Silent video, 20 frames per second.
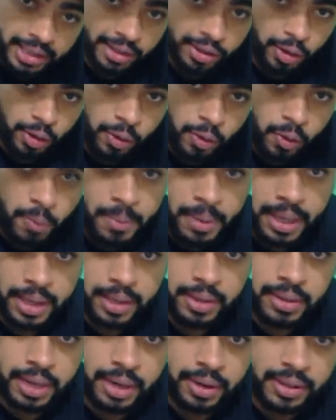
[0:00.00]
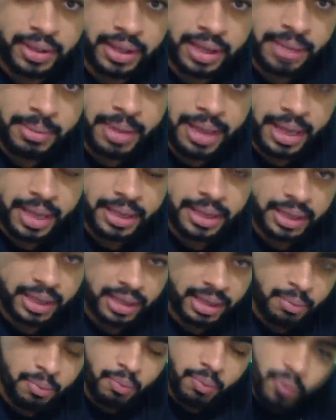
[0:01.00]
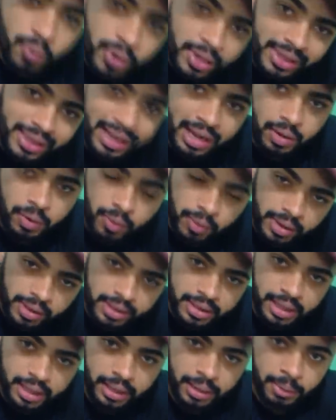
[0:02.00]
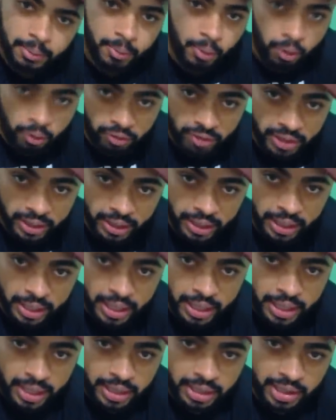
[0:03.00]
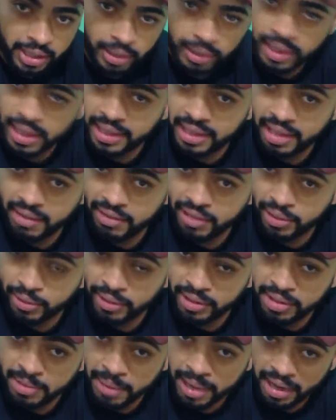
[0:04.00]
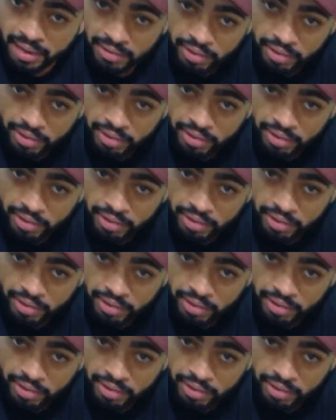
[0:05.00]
que esse é só o começo da nossa caminhada, ainda tem muita coisa por vir. Deus reserva as coisas